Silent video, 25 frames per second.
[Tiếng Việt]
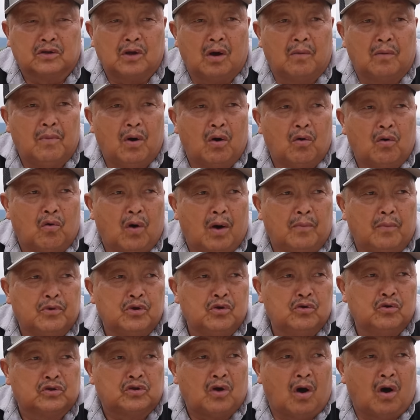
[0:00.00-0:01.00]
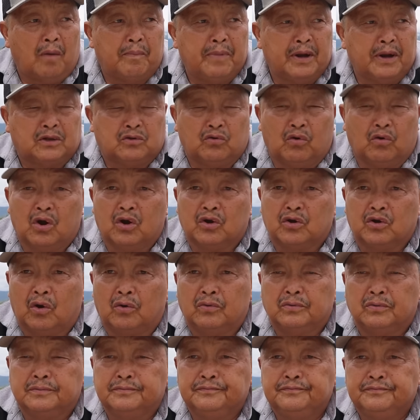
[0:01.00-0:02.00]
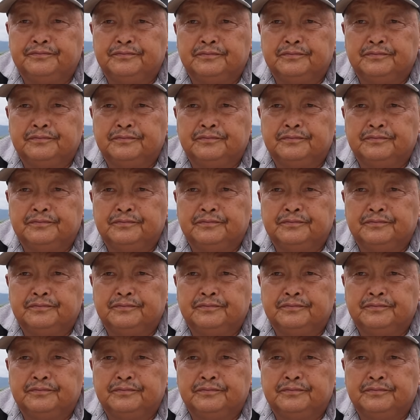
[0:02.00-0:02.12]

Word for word: to mong quá mà yêu to biết tụ là rong